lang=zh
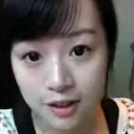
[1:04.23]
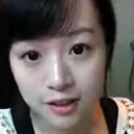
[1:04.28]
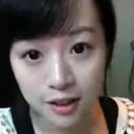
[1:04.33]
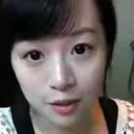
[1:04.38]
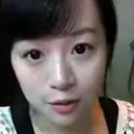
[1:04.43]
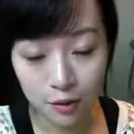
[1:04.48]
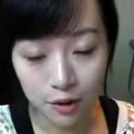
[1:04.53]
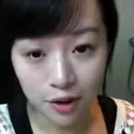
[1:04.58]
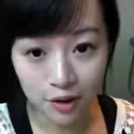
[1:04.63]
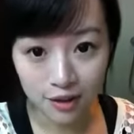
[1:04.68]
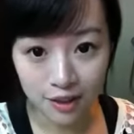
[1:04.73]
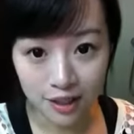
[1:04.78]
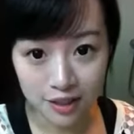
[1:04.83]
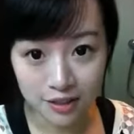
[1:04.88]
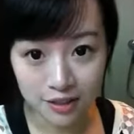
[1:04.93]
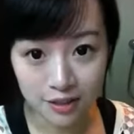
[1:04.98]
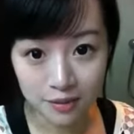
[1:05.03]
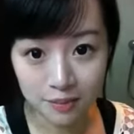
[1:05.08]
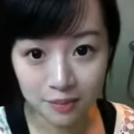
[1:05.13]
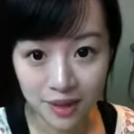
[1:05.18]
现在我要
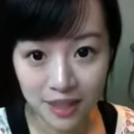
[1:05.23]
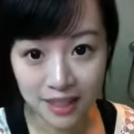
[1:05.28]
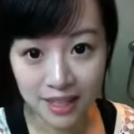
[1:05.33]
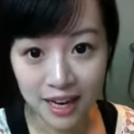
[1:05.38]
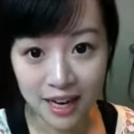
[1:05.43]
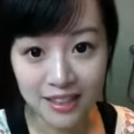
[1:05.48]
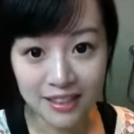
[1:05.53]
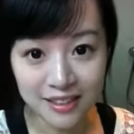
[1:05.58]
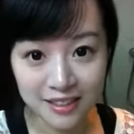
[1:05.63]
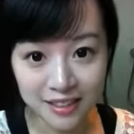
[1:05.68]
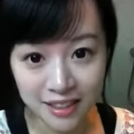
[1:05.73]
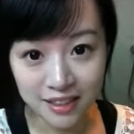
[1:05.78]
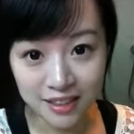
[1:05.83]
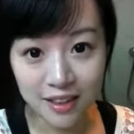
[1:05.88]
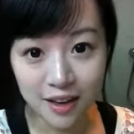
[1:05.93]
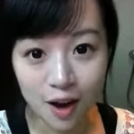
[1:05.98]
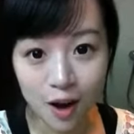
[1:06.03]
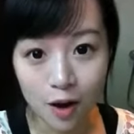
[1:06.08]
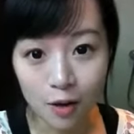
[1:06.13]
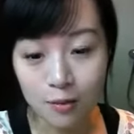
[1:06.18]
赶紧把它卸
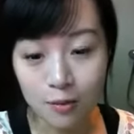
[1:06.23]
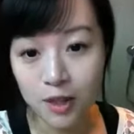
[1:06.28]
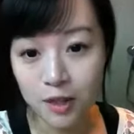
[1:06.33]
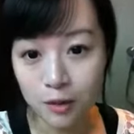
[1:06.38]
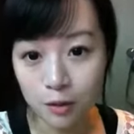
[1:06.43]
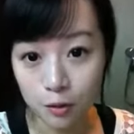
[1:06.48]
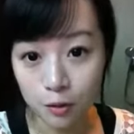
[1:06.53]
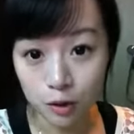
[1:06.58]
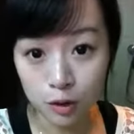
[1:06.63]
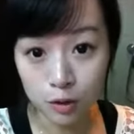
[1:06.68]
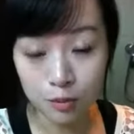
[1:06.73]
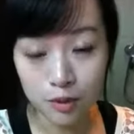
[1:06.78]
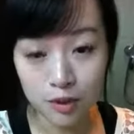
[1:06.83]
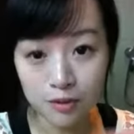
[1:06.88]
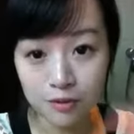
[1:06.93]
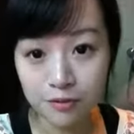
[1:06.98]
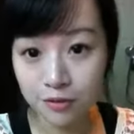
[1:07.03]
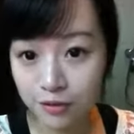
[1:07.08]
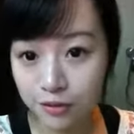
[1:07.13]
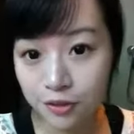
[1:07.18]
掉，免得我的
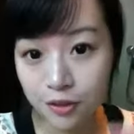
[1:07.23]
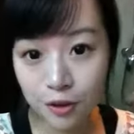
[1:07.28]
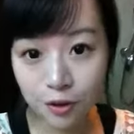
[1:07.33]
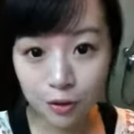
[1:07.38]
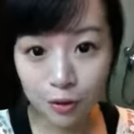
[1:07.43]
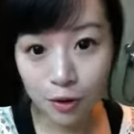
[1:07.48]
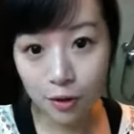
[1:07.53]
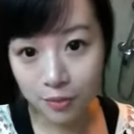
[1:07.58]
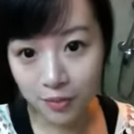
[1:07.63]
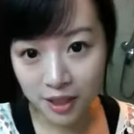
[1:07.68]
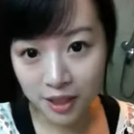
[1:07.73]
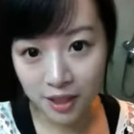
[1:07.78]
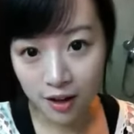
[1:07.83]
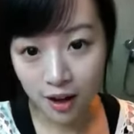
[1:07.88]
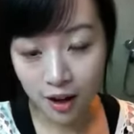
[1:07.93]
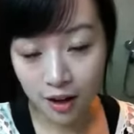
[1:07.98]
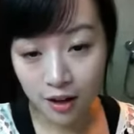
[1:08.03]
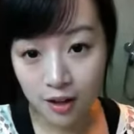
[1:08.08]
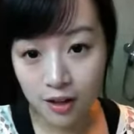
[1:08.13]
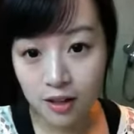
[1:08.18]
皮肤又过敏
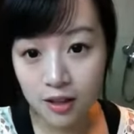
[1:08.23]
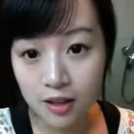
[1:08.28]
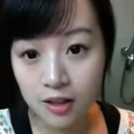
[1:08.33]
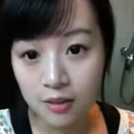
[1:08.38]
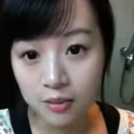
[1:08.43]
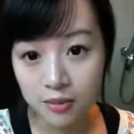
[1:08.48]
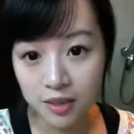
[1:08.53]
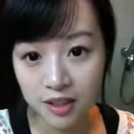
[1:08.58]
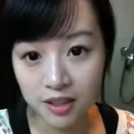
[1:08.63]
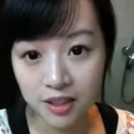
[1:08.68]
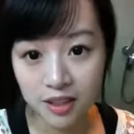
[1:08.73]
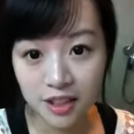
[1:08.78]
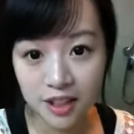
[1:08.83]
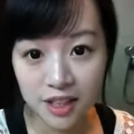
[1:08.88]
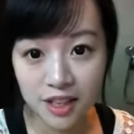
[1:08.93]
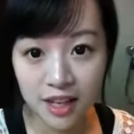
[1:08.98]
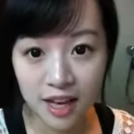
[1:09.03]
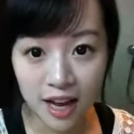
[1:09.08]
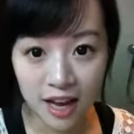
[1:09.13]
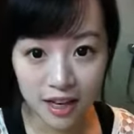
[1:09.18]
了。明
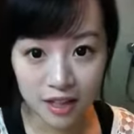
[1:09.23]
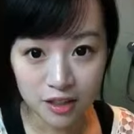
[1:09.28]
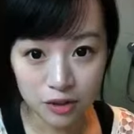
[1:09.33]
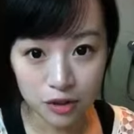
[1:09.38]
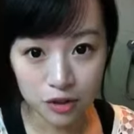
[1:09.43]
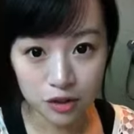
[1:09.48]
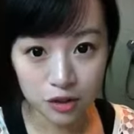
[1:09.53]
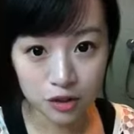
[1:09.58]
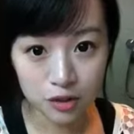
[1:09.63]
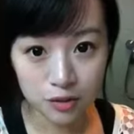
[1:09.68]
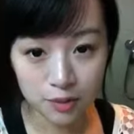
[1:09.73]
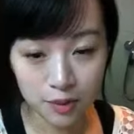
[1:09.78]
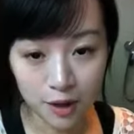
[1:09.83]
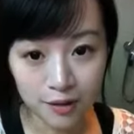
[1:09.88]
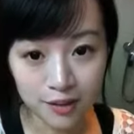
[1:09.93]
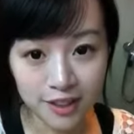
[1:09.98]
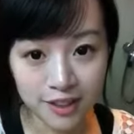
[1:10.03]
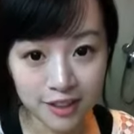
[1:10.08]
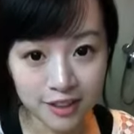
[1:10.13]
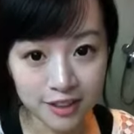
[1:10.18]
天还是
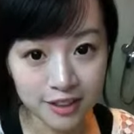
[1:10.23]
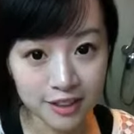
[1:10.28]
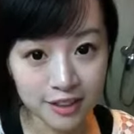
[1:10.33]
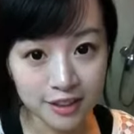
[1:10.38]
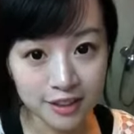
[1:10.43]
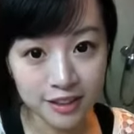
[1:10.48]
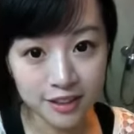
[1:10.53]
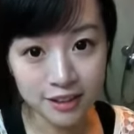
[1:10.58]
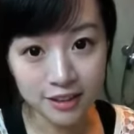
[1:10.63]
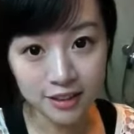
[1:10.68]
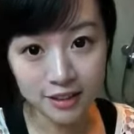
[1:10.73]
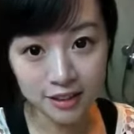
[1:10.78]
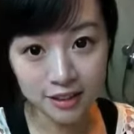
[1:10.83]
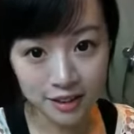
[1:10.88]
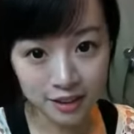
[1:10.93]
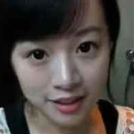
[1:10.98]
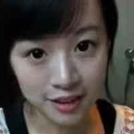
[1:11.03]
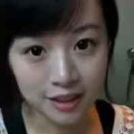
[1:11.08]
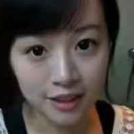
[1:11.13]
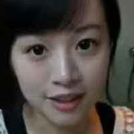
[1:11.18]
表演课
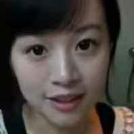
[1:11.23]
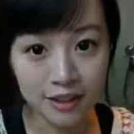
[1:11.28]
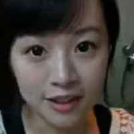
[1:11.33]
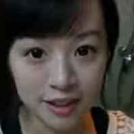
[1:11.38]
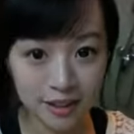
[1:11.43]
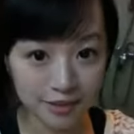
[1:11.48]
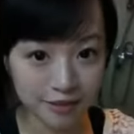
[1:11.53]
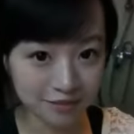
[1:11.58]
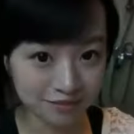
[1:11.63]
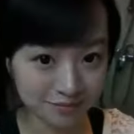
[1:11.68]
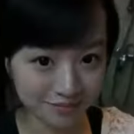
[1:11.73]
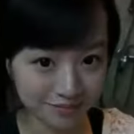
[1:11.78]
跟形体课。